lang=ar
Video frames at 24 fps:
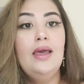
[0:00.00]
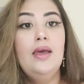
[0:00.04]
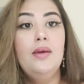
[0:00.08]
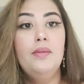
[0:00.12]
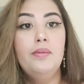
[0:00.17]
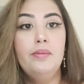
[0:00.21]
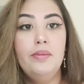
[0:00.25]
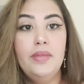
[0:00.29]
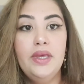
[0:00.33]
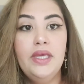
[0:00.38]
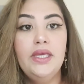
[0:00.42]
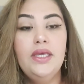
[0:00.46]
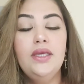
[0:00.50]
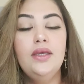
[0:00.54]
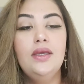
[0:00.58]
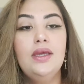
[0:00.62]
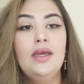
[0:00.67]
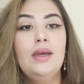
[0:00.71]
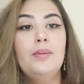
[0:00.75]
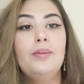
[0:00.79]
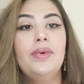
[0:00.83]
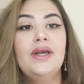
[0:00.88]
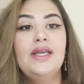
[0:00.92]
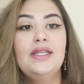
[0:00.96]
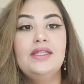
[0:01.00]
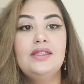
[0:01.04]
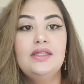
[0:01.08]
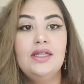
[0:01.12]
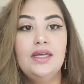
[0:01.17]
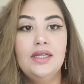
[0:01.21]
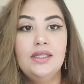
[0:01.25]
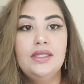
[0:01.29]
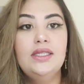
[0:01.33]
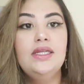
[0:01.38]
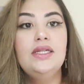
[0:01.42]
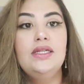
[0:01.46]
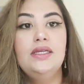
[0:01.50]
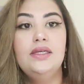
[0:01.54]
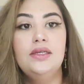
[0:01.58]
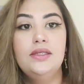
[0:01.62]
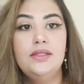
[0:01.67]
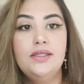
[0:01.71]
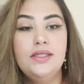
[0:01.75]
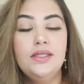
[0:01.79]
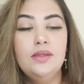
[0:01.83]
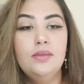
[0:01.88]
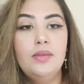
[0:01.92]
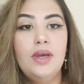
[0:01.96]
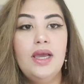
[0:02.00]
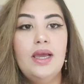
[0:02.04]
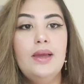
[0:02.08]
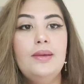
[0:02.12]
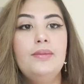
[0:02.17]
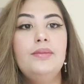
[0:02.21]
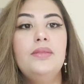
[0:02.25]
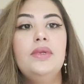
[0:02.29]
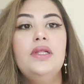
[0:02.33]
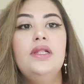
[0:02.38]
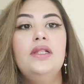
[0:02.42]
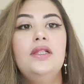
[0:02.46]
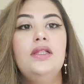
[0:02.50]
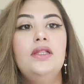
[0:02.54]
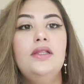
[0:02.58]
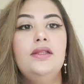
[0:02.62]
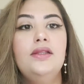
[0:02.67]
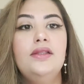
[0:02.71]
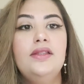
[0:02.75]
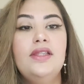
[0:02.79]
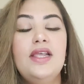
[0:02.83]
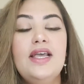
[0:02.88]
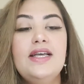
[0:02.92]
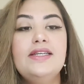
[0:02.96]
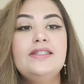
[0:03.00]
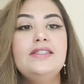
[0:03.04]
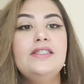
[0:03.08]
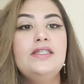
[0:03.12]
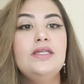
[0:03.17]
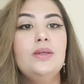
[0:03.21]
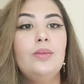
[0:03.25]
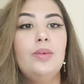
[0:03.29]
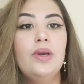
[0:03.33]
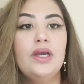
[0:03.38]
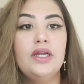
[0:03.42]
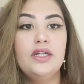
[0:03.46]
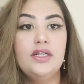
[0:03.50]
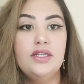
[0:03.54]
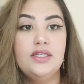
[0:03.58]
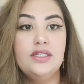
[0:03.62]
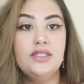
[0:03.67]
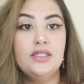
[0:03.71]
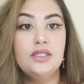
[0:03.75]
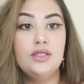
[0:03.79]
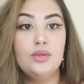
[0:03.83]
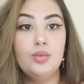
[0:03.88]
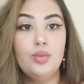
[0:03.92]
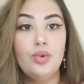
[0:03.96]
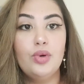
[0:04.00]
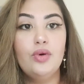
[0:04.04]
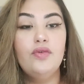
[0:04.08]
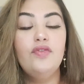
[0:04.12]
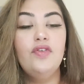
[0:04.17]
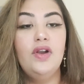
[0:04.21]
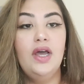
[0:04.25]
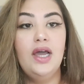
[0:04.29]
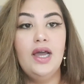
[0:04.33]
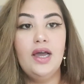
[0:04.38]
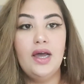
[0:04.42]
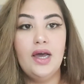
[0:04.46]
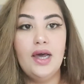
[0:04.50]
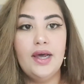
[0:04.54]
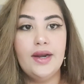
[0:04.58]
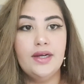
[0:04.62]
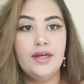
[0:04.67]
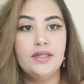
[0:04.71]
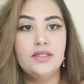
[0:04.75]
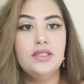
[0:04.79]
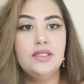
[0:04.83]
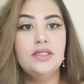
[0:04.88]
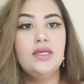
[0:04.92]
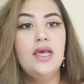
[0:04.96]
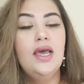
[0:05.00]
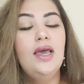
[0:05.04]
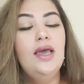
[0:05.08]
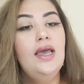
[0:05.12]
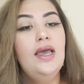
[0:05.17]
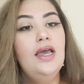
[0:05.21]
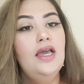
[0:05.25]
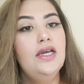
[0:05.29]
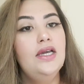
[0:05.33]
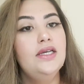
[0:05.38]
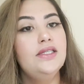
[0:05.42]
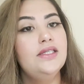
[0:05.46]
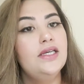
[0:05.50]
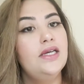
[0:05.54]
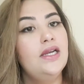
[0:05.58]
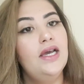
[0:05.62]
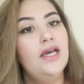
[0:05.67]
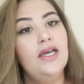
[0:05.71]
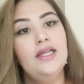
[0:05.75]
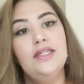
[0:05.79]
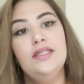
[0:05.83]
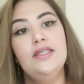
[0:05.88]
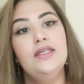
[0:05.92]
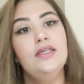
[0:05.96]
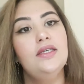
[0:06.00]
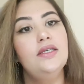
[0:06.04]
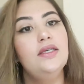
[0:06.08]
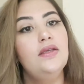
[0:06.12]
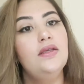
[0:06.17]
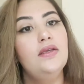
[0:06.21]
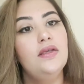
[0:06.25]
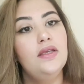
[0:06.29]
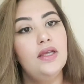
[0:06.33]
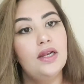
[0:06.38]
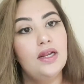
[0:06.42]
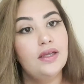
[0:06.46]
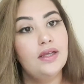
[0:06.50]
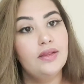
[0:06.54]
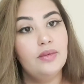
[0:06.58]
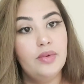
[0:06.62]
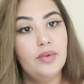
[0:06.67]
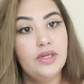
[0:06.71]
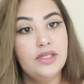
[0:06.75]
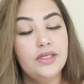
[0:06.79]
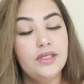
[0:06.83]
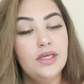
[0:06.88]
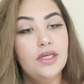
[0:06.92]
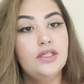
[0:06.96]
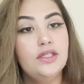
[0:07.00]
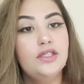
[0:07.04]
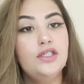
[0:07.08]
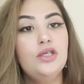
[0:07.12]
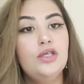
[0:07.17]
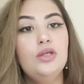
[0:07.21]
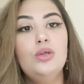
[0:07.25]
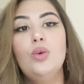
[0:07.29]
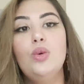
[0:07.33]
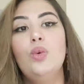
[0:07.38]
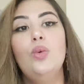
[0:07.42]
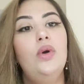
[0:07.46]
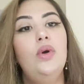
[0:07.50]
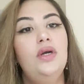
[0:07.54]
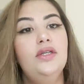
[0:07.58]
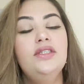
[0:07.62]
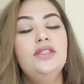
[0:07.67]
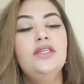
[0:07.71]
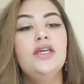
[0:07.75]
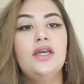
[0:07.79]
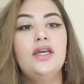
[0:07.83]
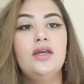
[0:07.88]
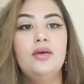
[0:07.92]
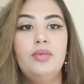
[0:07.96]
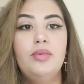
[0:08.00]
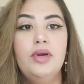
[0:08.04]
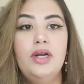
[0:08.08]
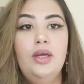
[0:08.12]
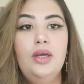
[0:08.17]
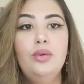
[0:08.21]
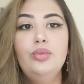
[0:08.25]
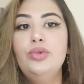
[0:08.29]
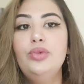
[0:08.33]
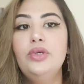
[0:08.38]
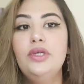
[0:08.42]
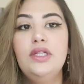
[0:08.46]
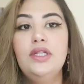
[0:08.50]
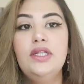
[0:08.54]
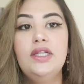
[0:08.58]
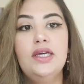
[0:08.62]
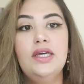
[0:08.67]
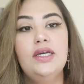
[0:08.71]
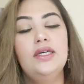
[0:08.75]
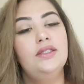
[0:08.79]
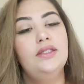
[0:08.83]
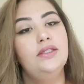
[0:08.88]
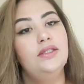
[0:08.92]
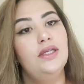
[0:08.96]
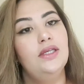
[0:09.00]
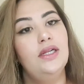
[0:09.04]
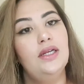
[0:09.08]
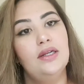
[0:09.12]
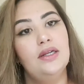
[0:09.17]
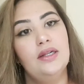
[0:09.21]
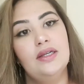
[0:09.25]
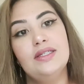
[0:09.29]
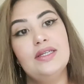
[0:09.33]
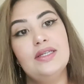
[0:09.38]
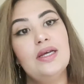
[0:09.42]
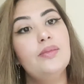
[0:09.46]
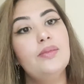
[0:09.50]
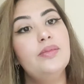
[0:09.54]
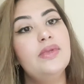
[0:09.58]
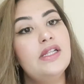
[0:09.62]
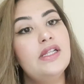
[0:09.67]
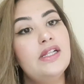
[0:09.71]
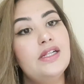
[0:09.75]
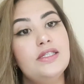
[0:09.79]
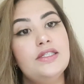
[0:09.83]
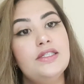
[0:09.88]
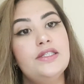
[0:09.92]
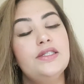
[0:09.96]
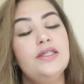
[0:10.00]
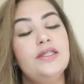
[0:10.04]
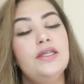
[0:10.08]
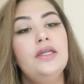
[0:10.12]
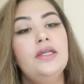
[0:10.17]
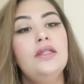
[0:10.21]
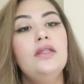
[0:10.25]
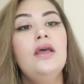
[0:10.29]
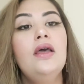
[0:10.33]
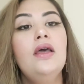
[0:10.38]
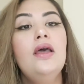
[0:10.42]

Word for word: مي بغيت نعطي الاهتمام للناس اللي باغيين يستثمروا في العقارات حيت انا هذه هي الخدمه ديالتي وعندي خبره الحمد لله ديال اكثر من 3 سنين